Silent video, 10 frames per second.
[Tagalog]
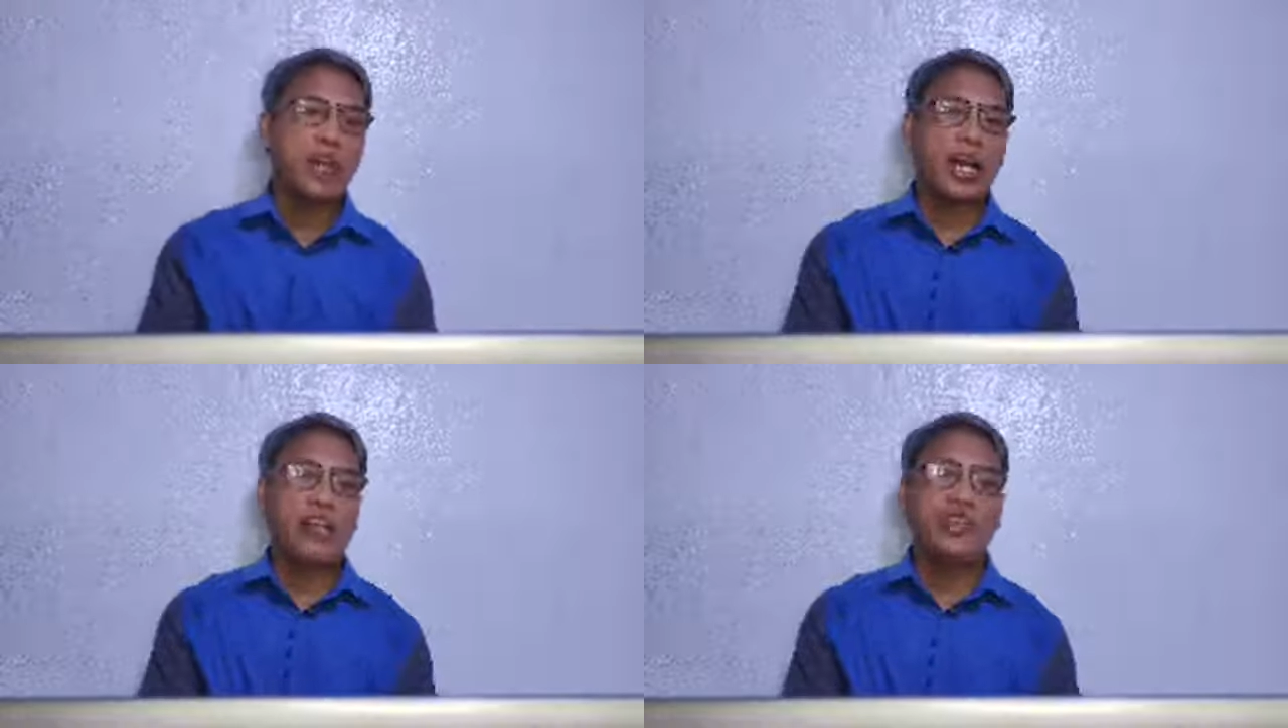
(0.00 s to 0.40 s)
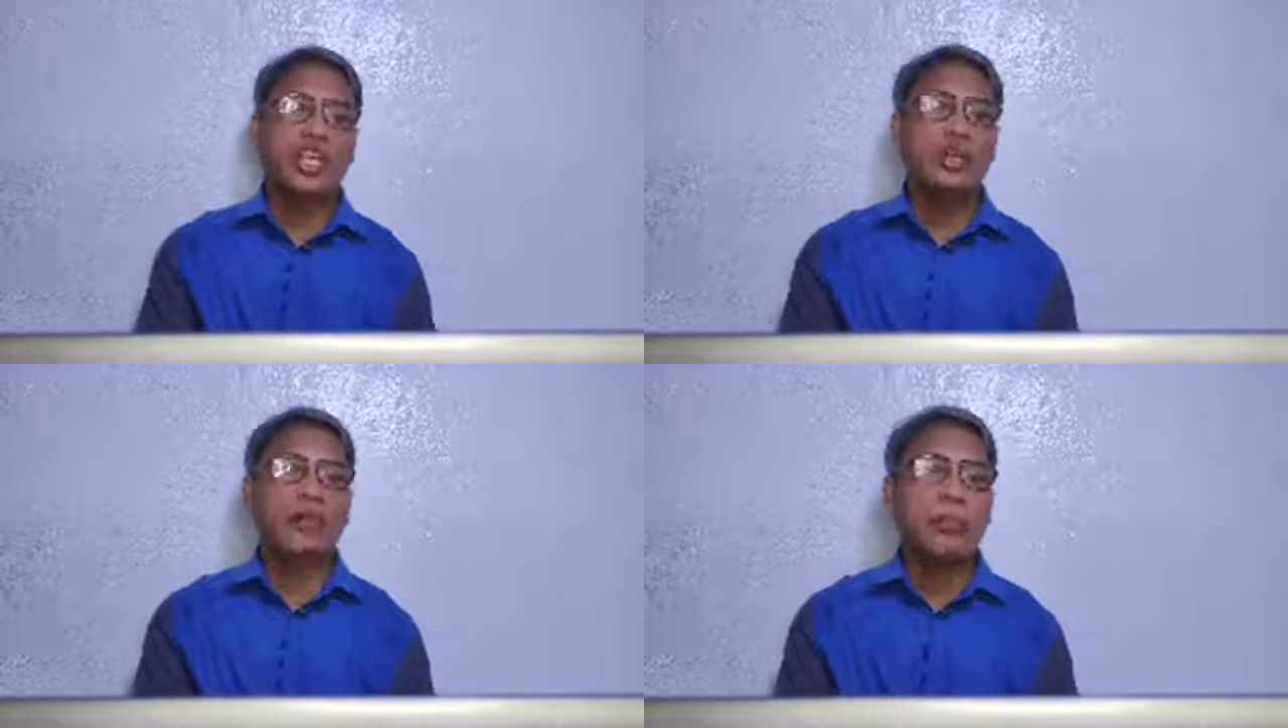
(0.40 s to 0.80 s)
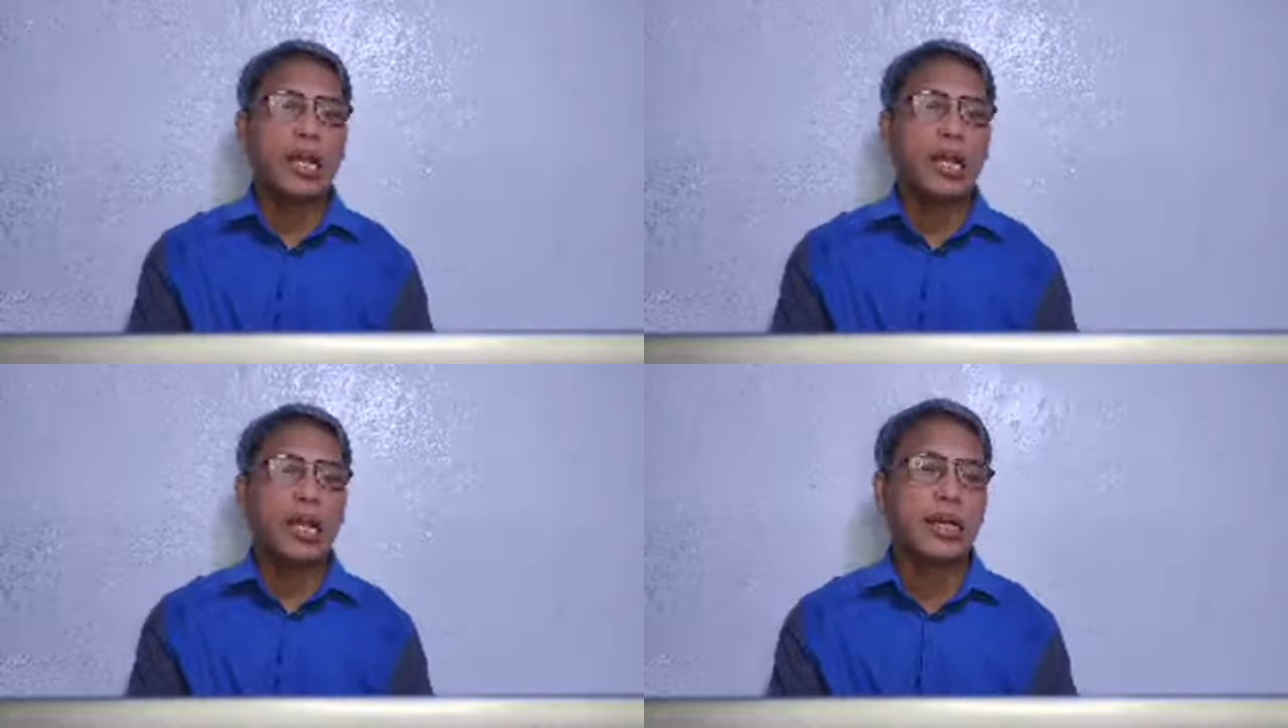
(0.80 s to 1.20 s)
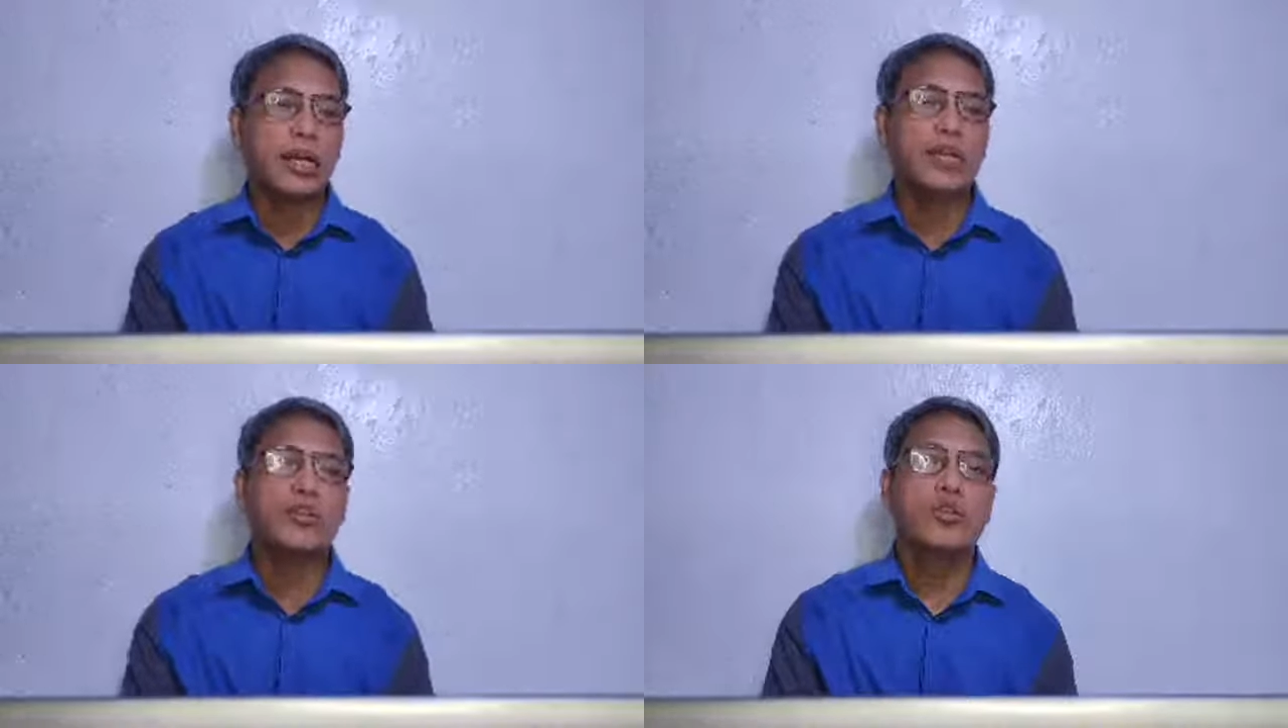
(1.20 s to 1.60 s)
mga hindi
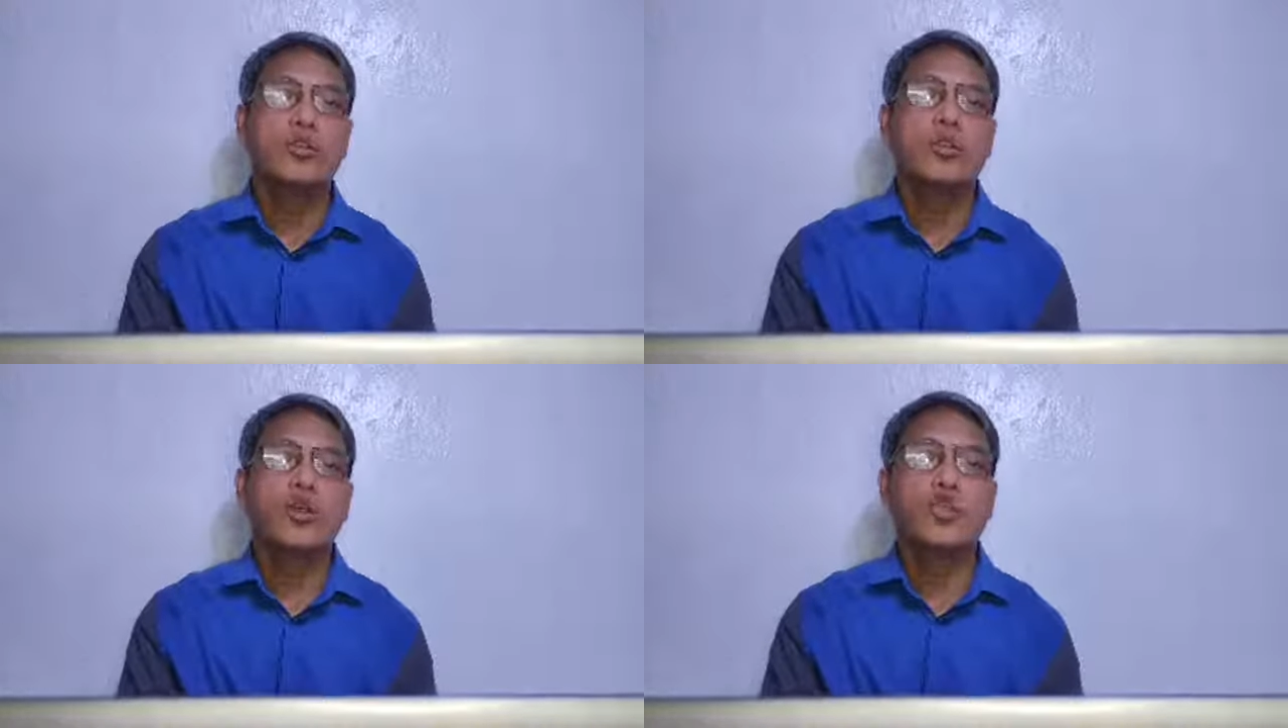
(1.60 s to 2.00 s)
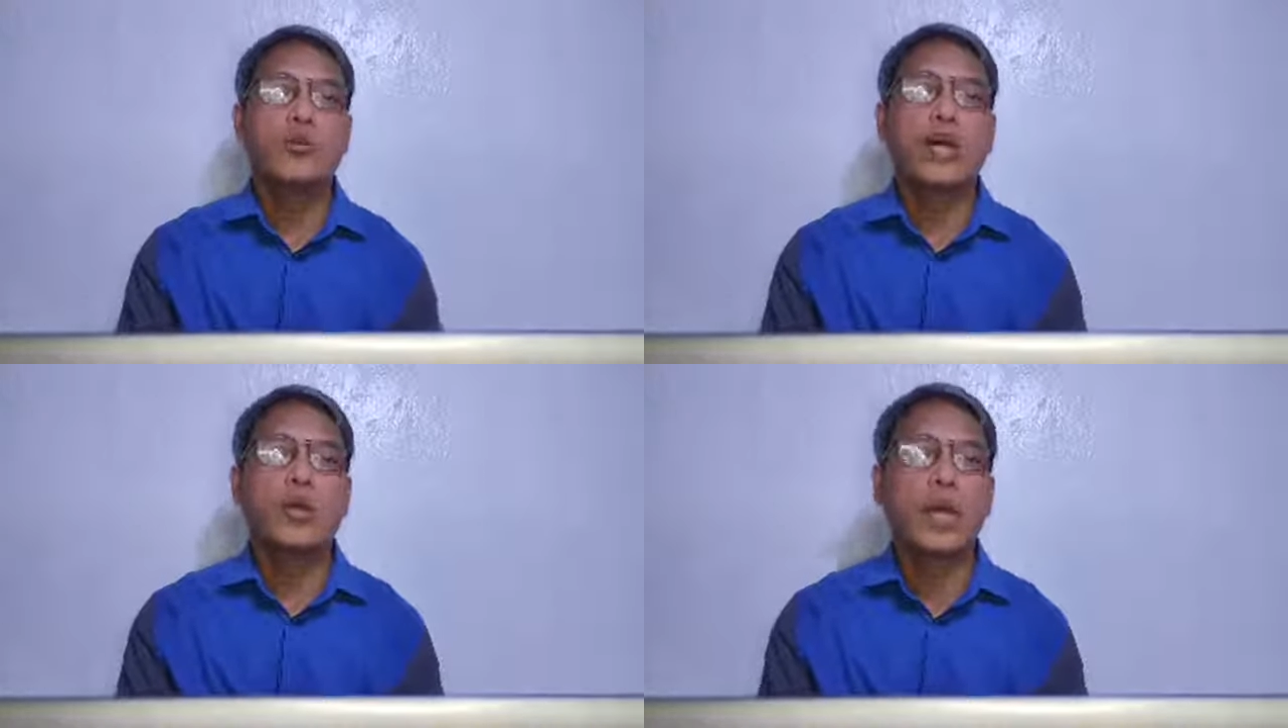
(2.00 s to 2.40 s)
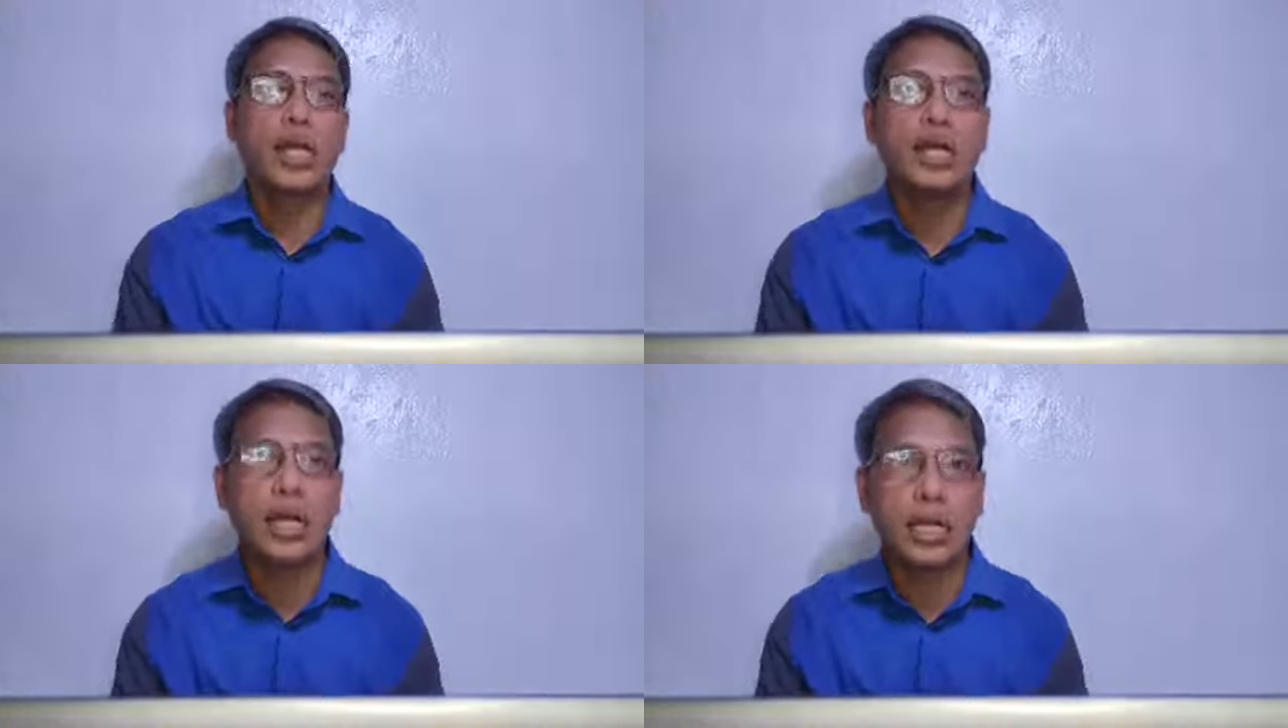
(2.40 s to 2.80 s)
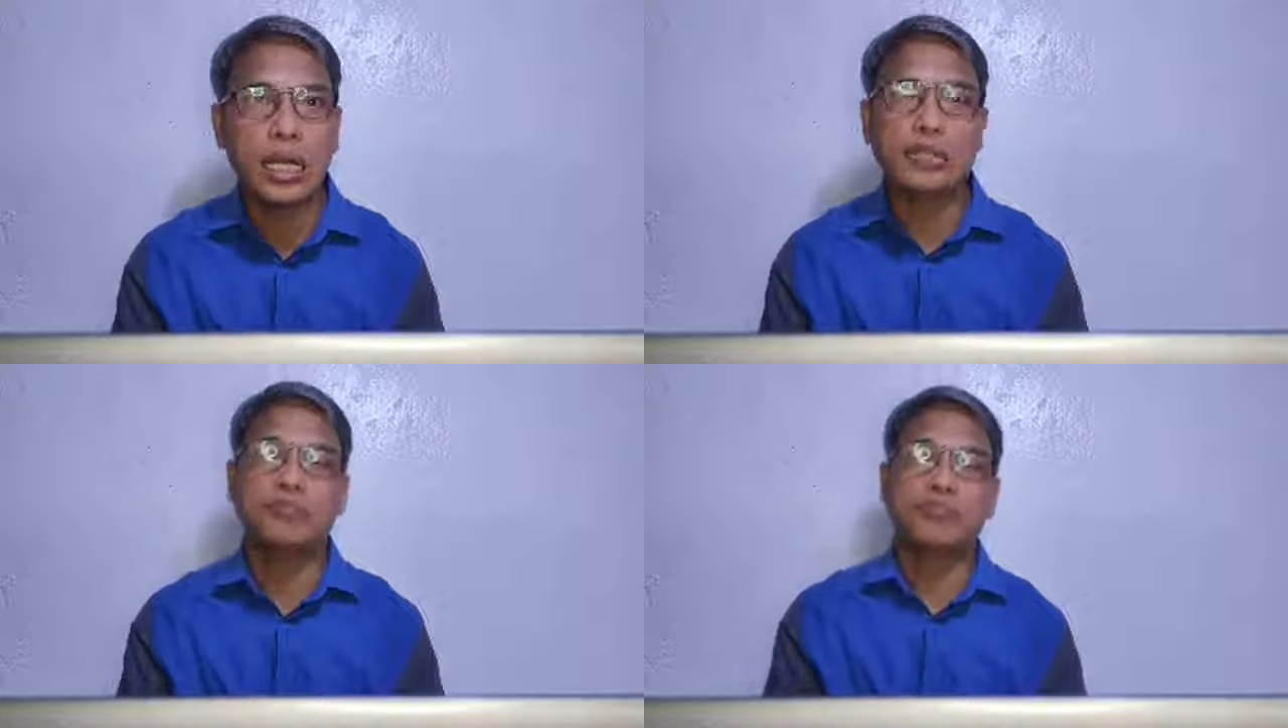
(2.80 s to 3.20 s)
nagpapahalaga sa pangwalang hanggan.